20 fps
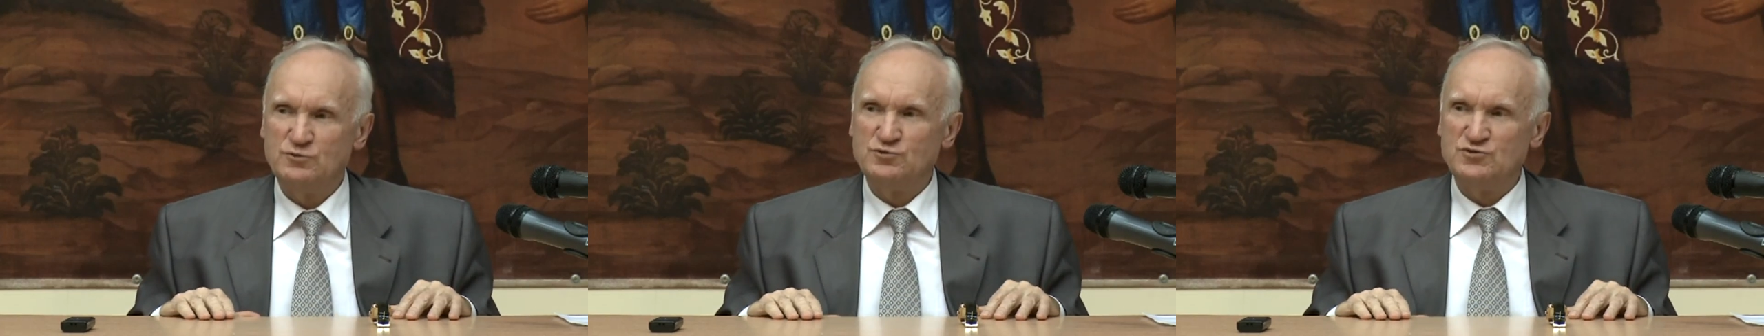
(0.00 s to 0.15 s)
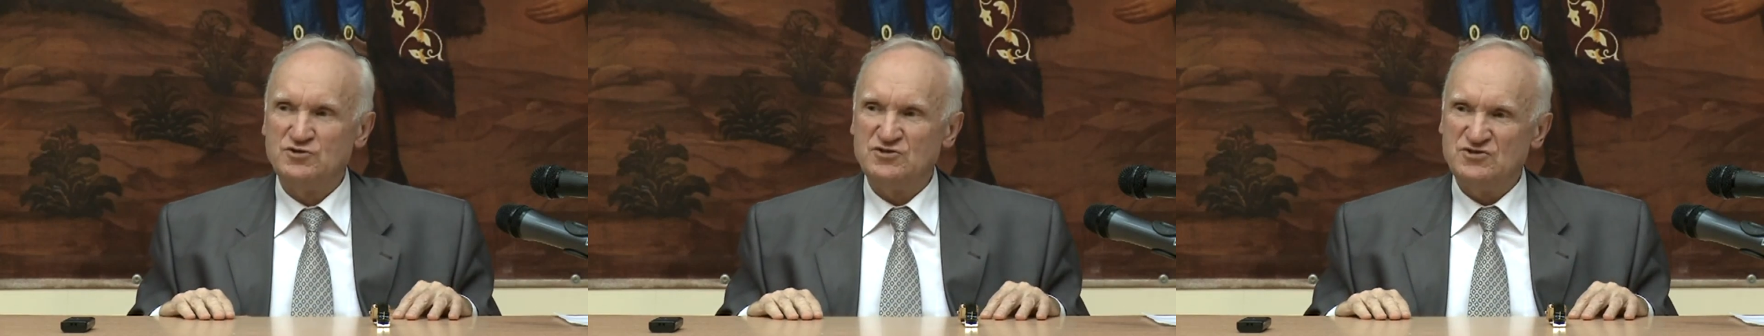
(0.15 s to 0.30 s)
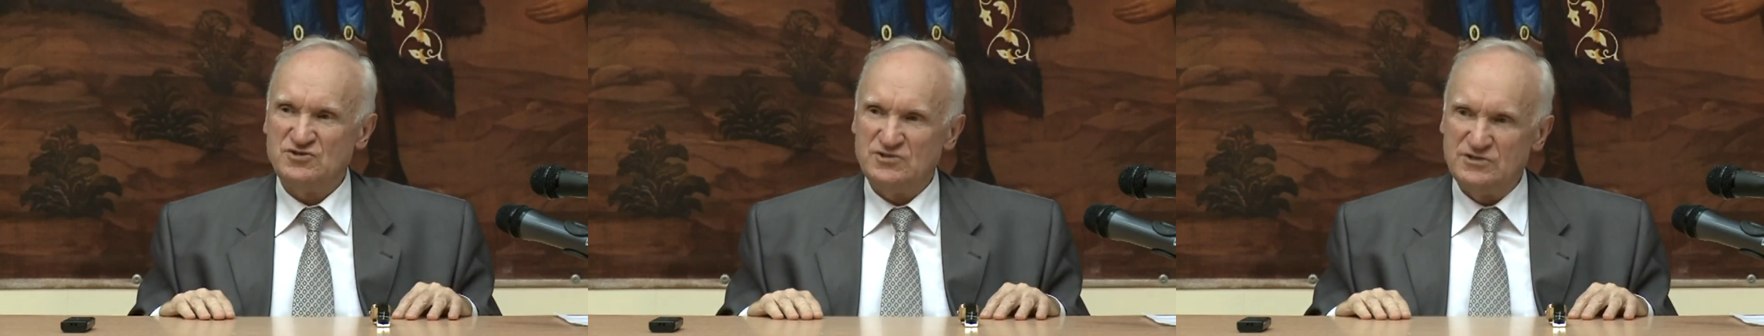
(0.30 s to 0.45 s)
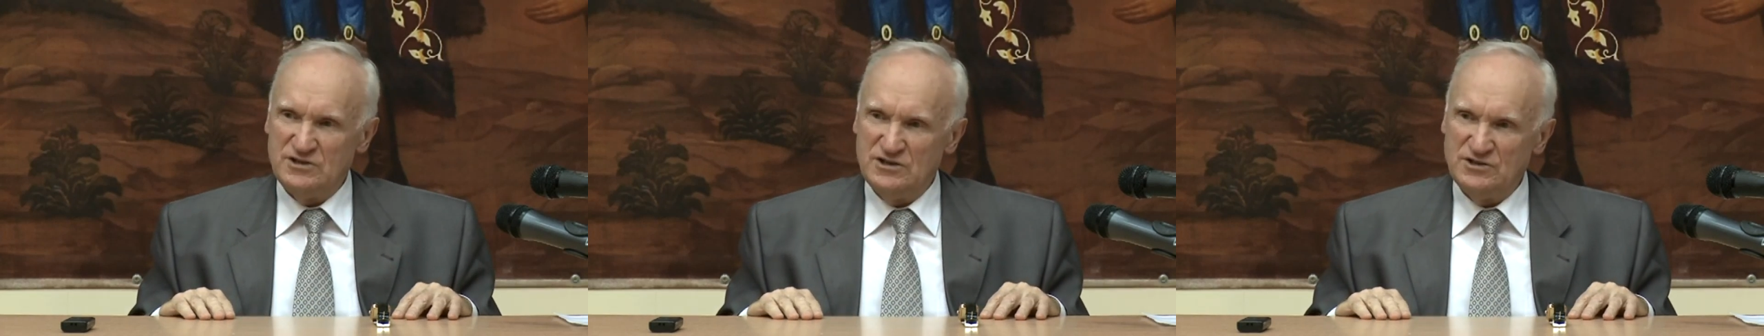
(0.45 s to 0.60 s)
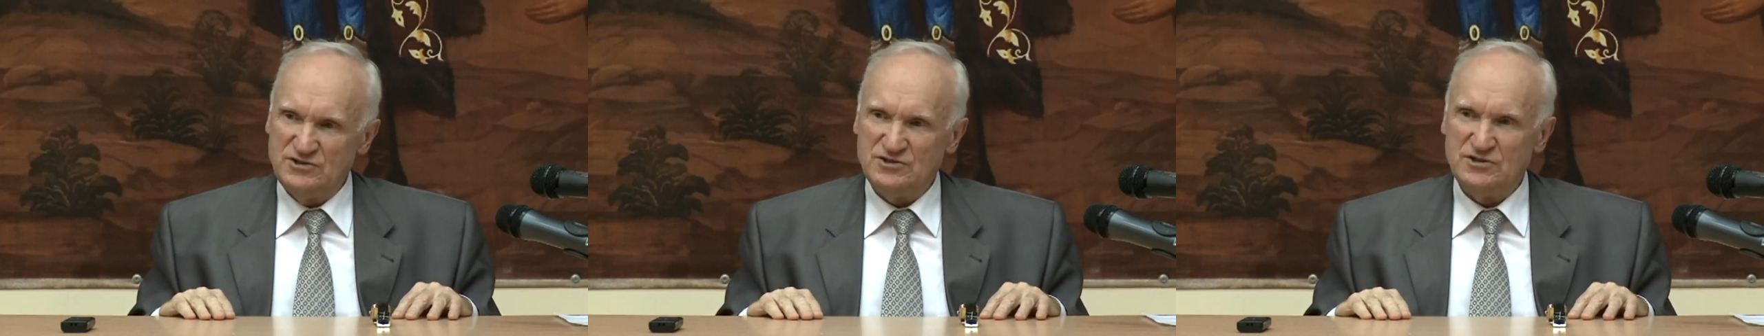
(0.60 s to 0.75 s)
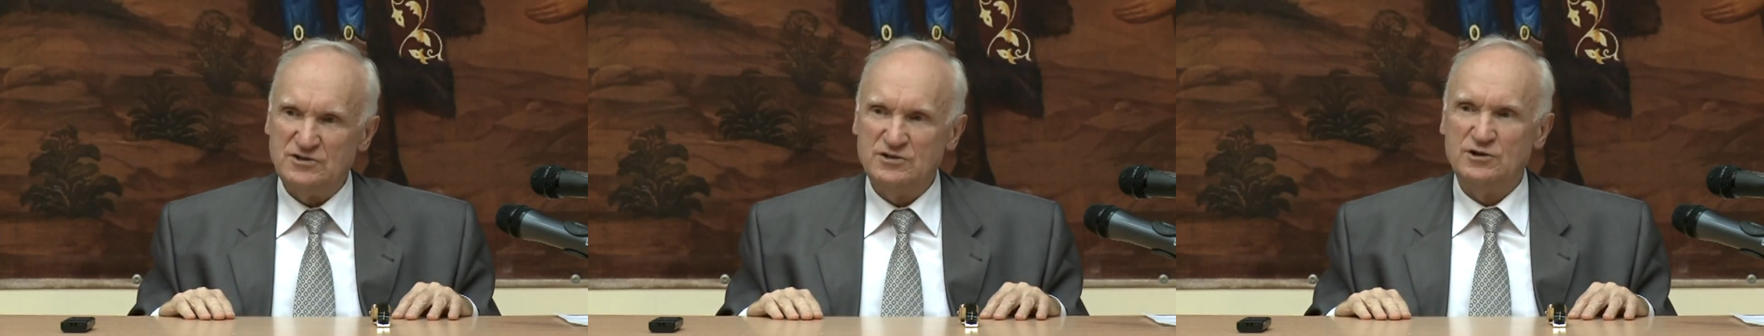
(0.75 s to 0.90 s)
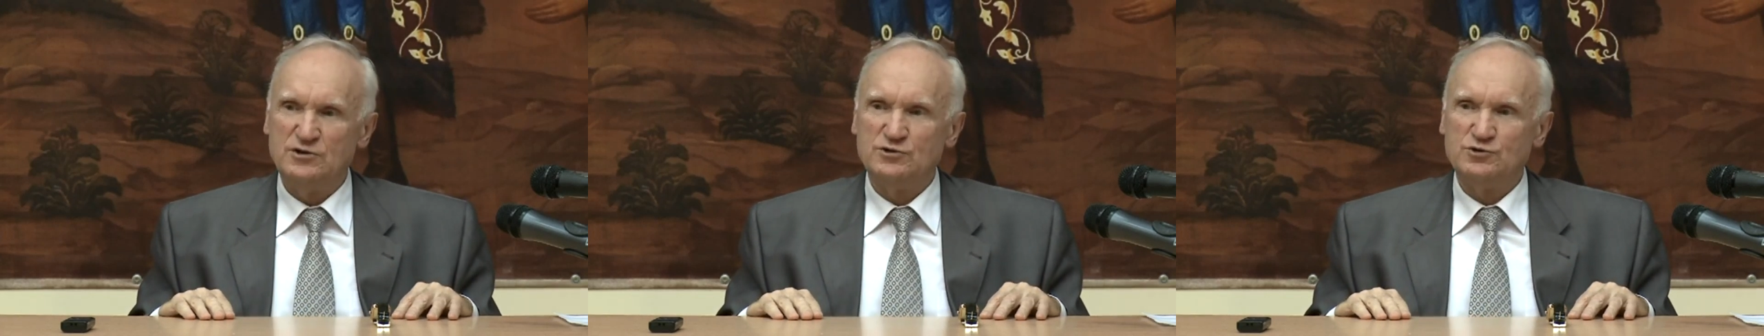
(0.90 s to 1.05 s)

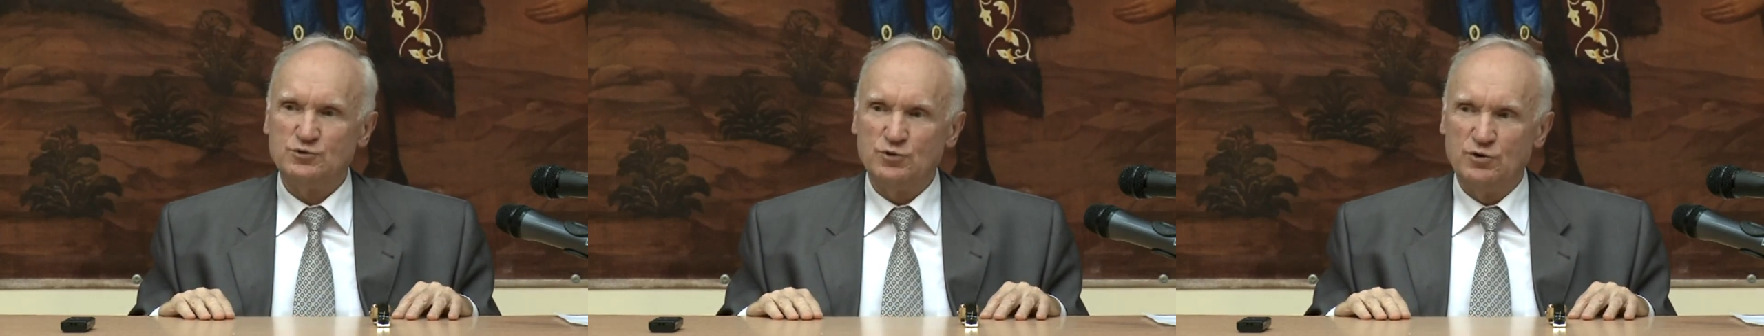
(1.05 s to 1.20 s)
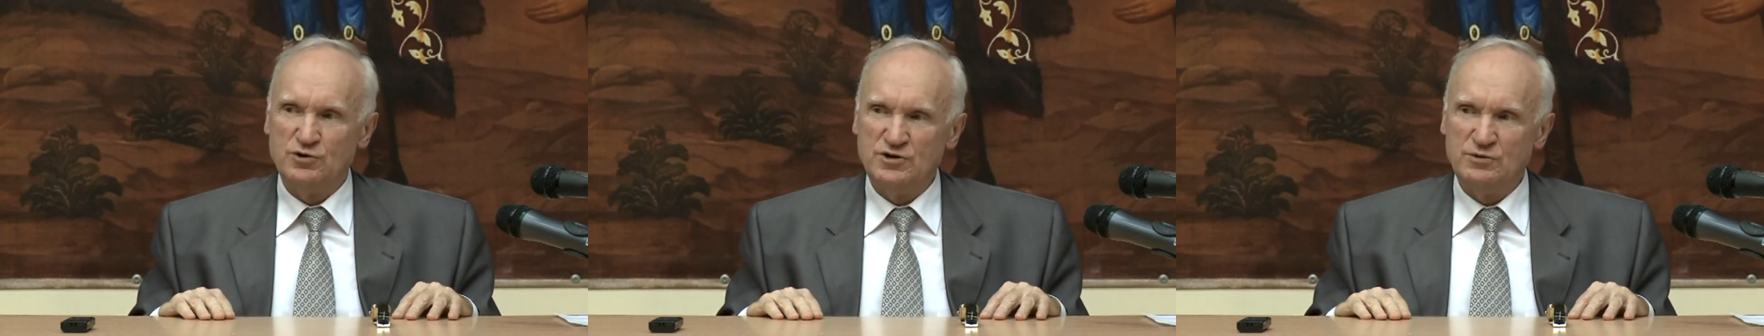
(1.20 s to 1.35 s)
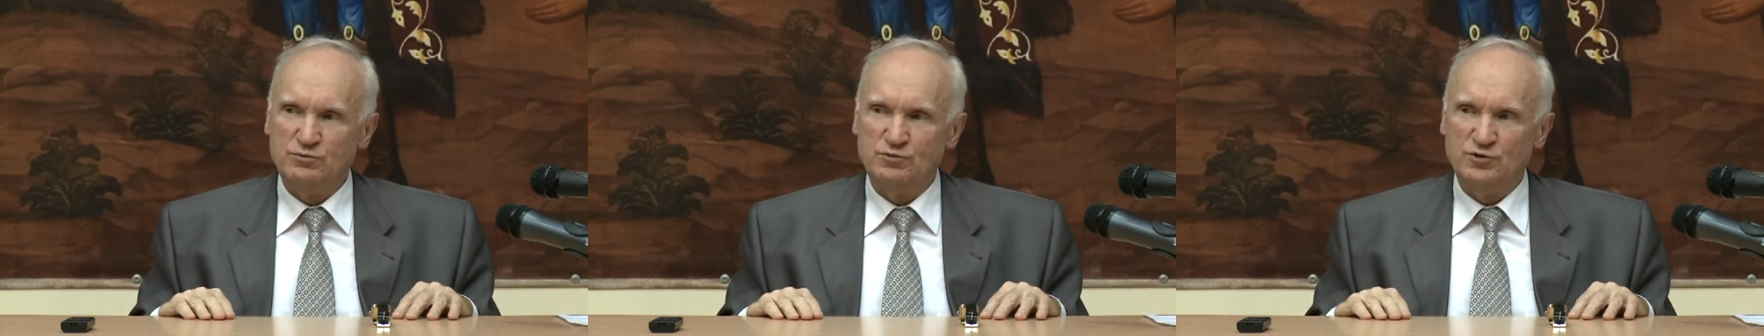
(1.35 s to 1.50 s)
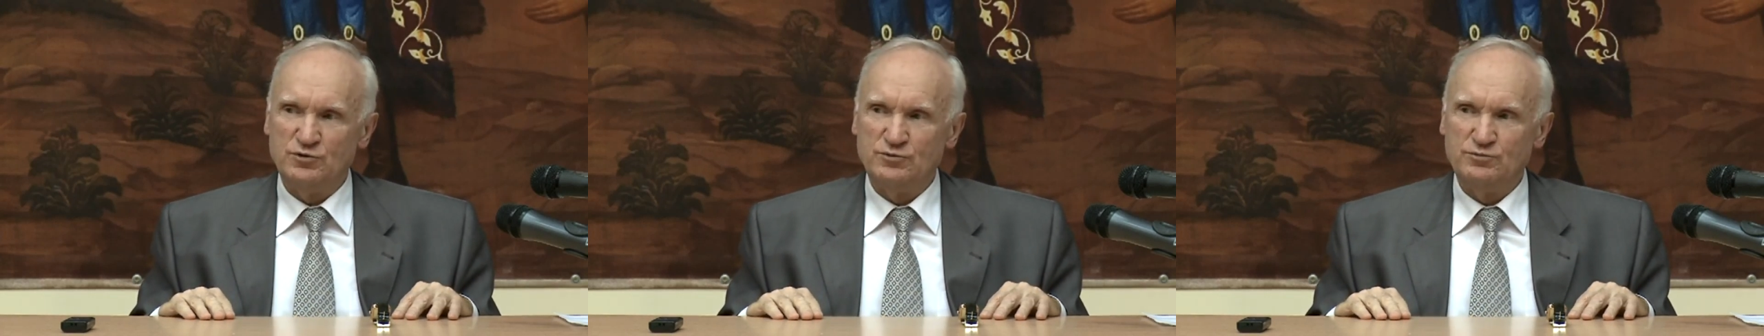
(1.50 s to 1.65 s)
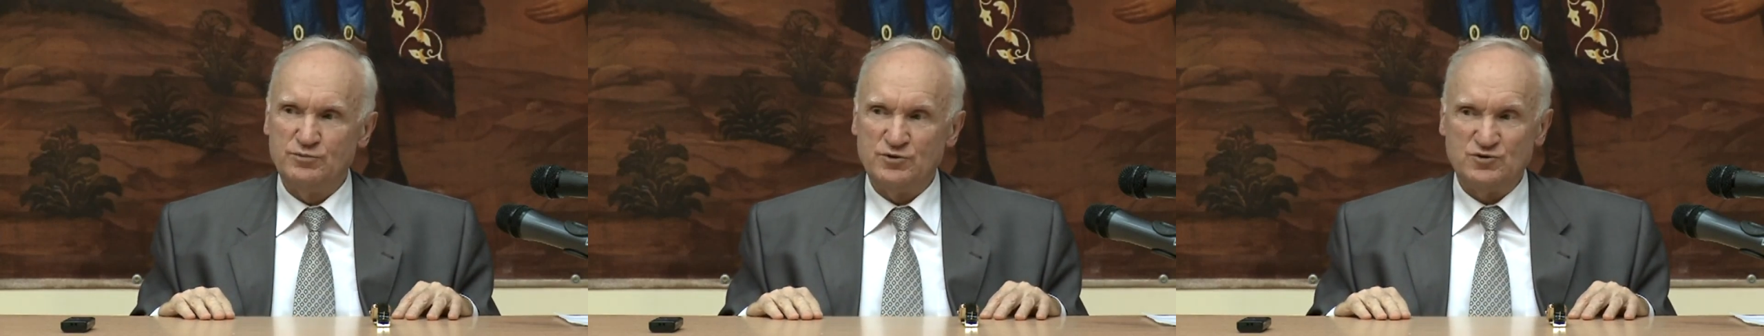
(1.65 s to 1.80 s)
учтите, не кто-нибудь.